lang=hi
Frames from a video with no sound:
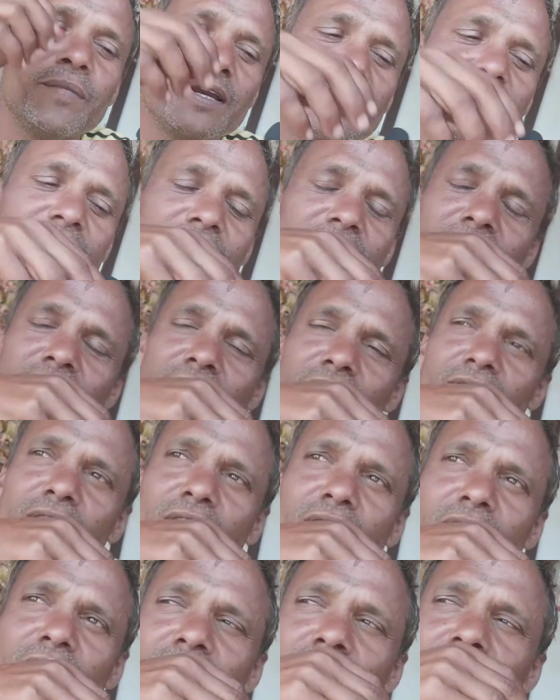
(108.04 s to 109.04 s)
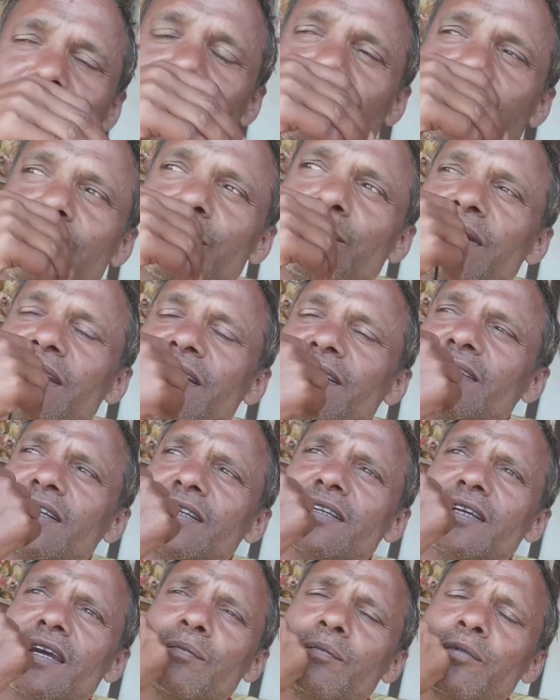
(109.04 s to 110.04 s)
मैसेज ये
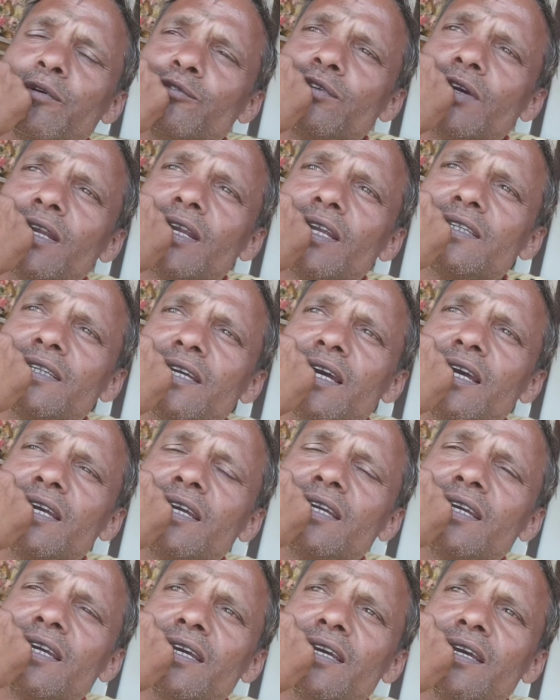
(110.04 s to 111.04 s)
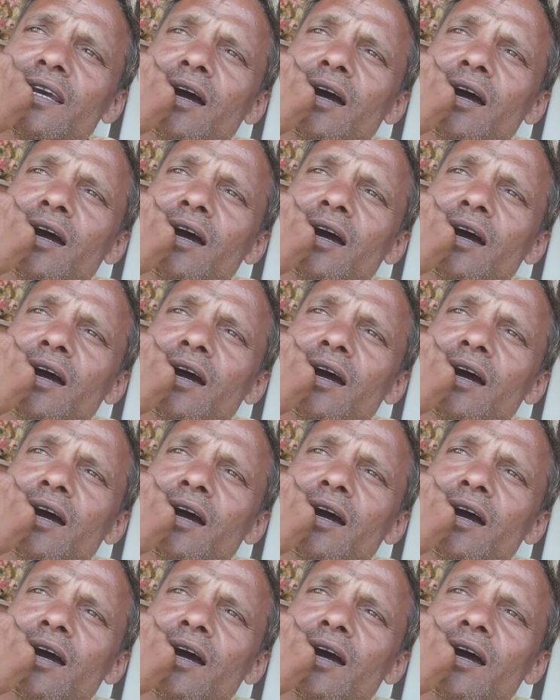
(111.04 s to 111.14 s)
मैसेज क्या पहुँचाना चाहेंगे